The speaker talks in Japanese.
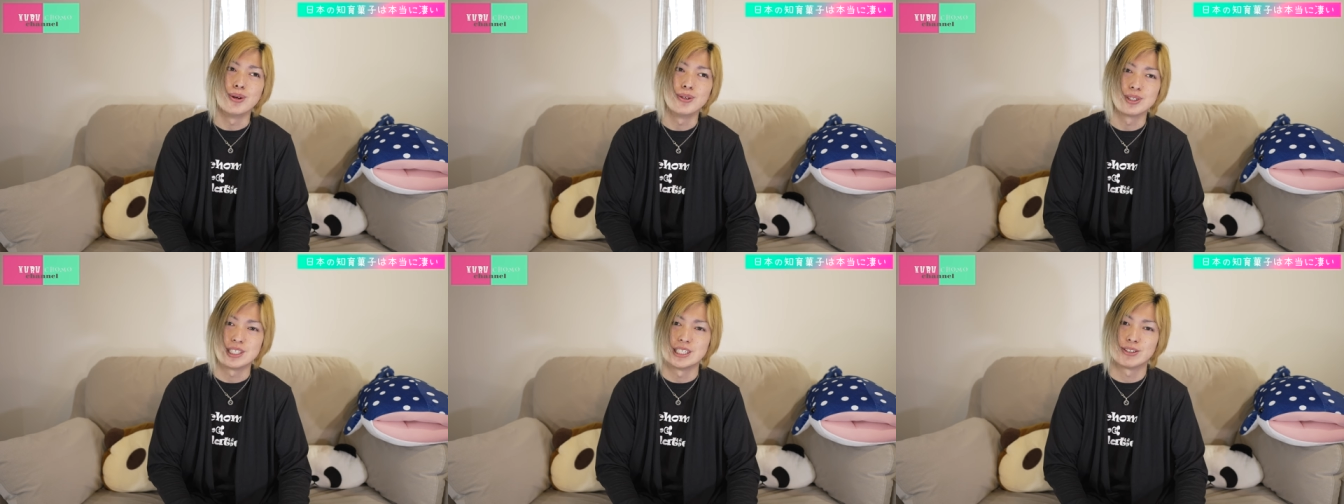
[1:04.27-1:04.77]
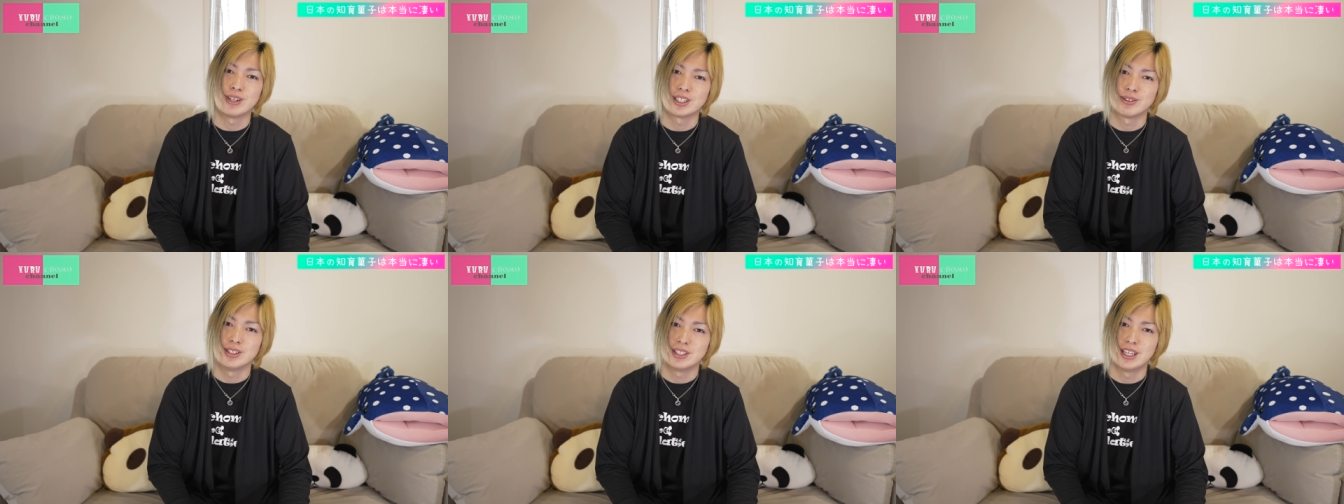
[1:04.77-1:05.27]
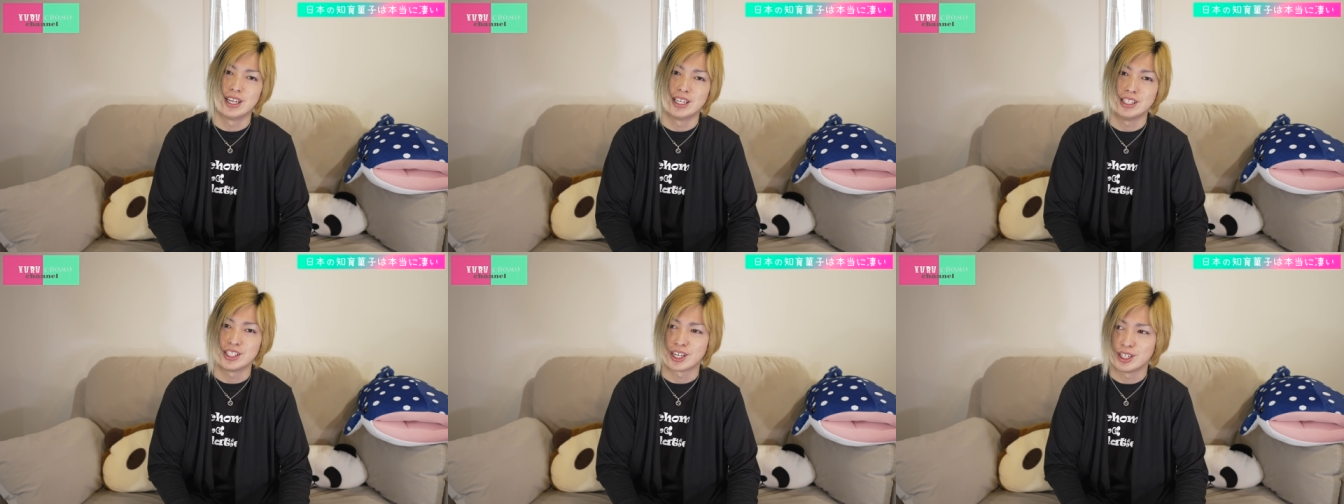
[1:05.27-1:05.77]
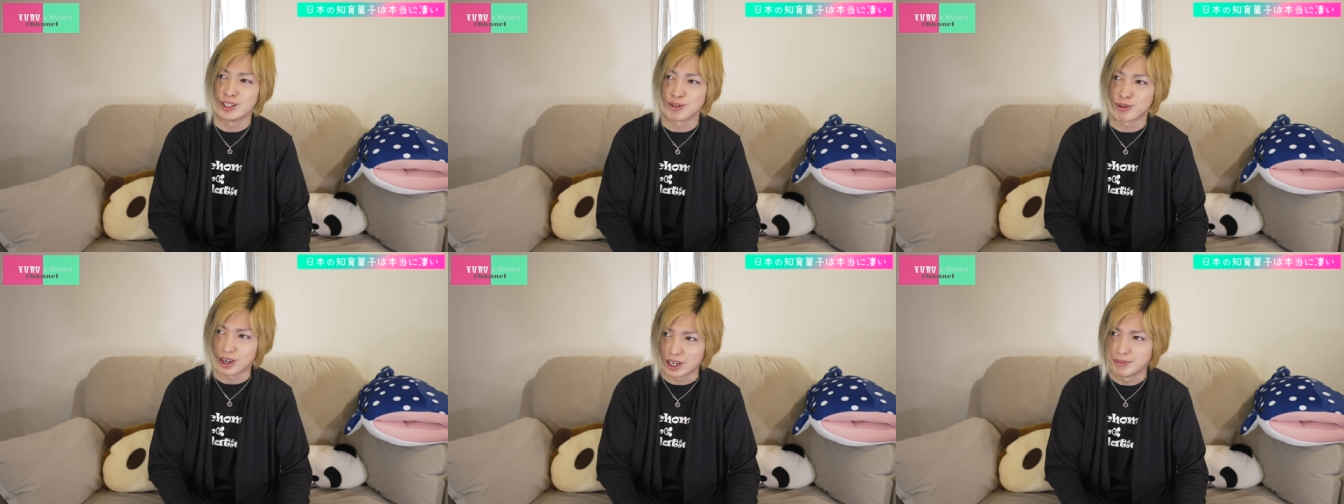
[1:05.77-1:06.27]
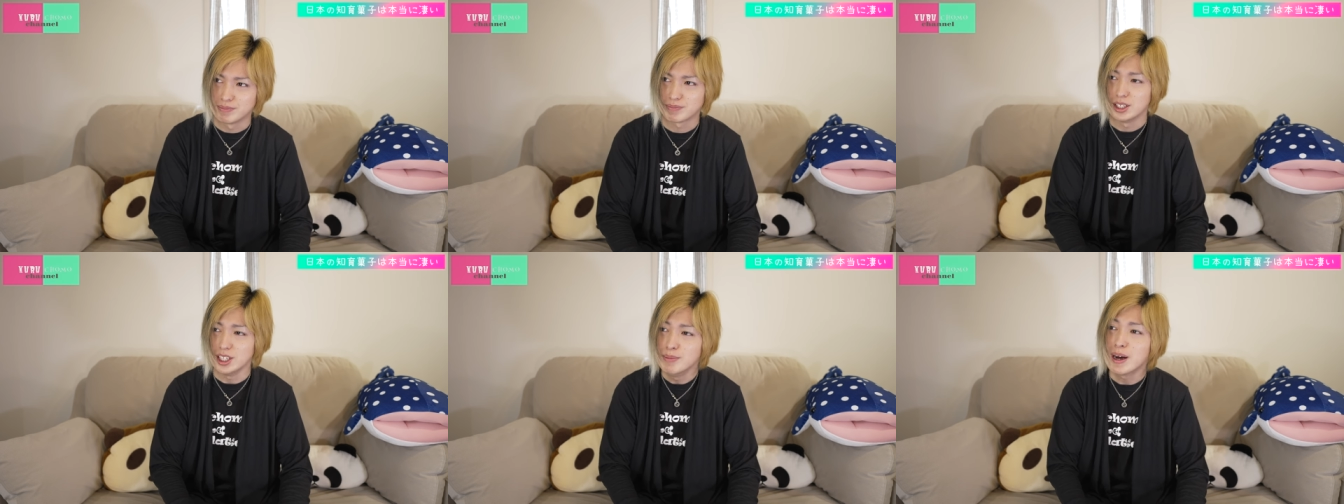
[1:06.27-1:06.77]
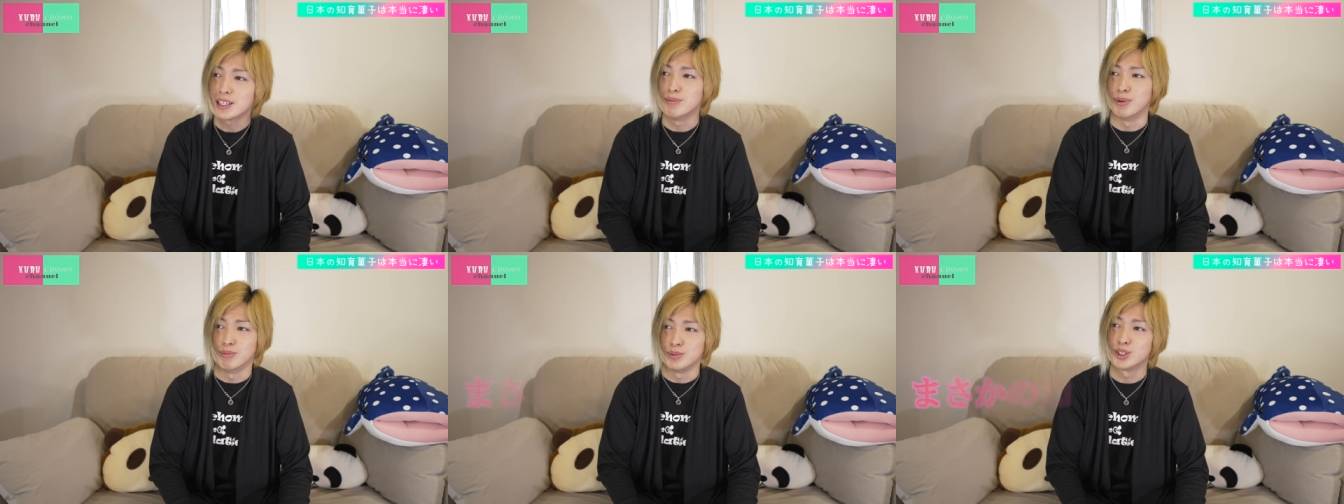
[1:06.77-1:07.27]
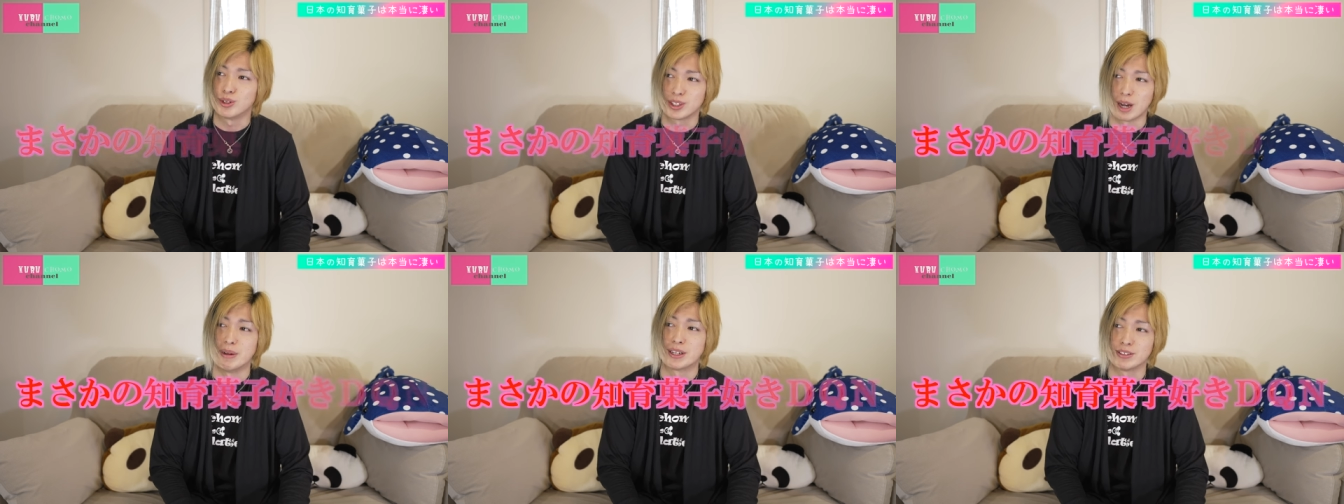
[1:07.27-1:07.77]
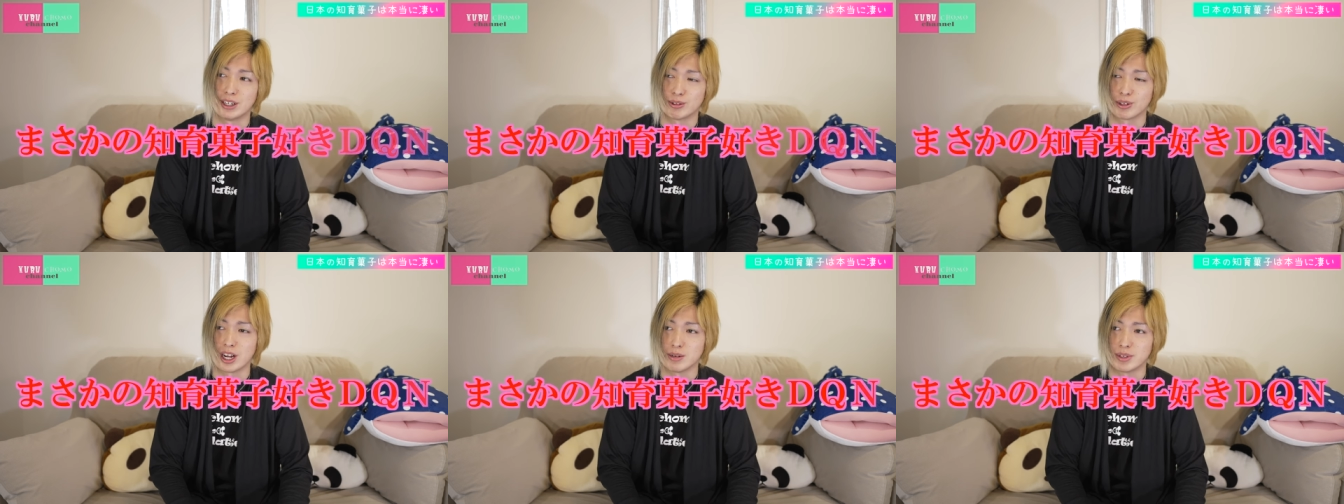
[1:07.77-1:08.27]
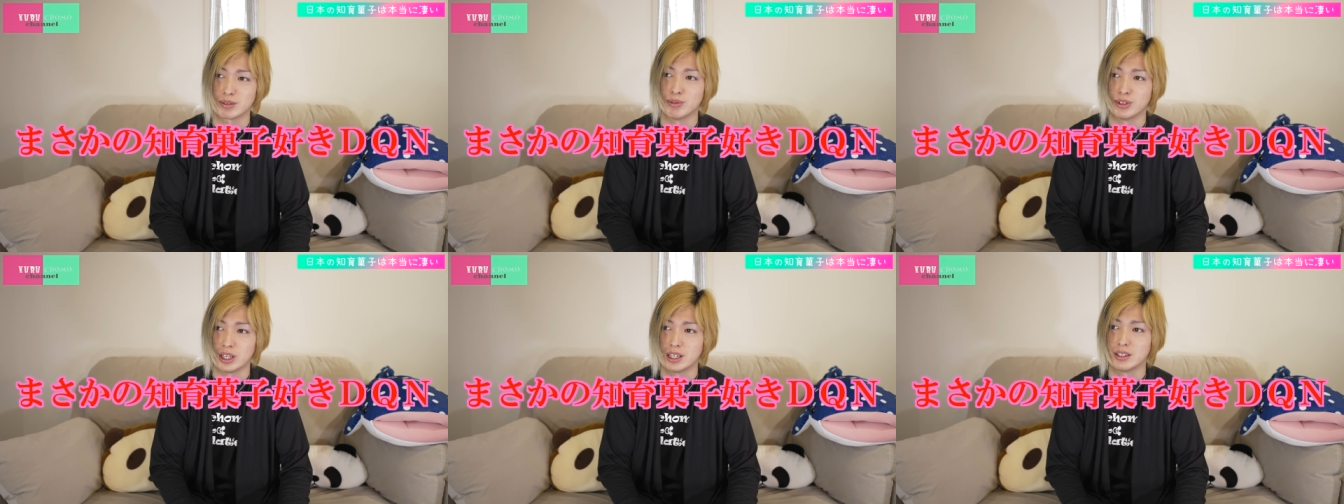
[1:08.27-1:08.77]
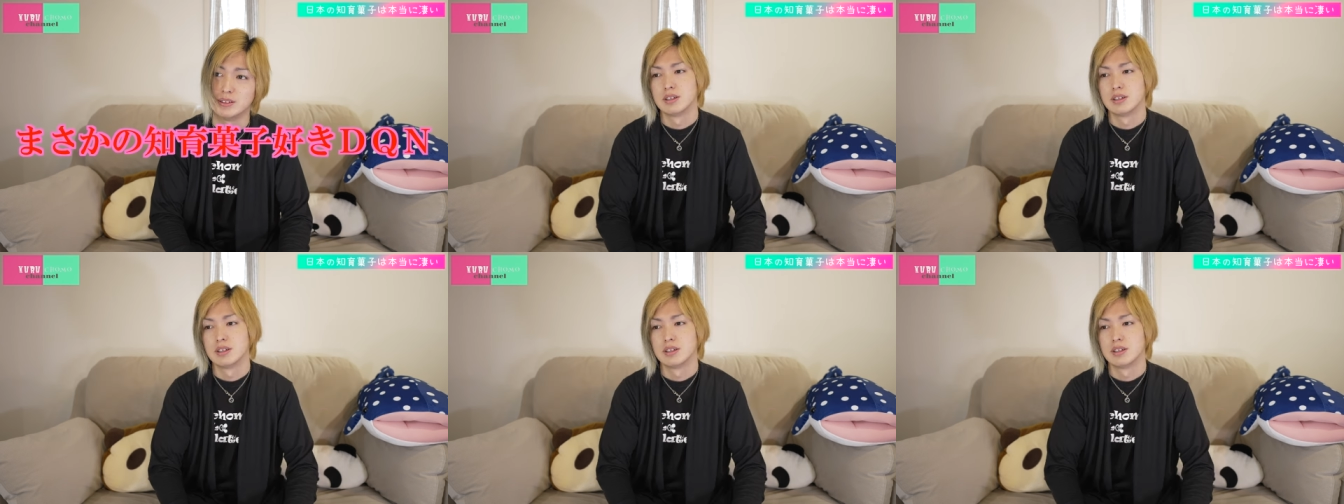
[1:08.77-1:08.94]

道のチーク菓子と言っていいんじゃないでしょうか。今でも無性に食べたくなる時ありますもんね。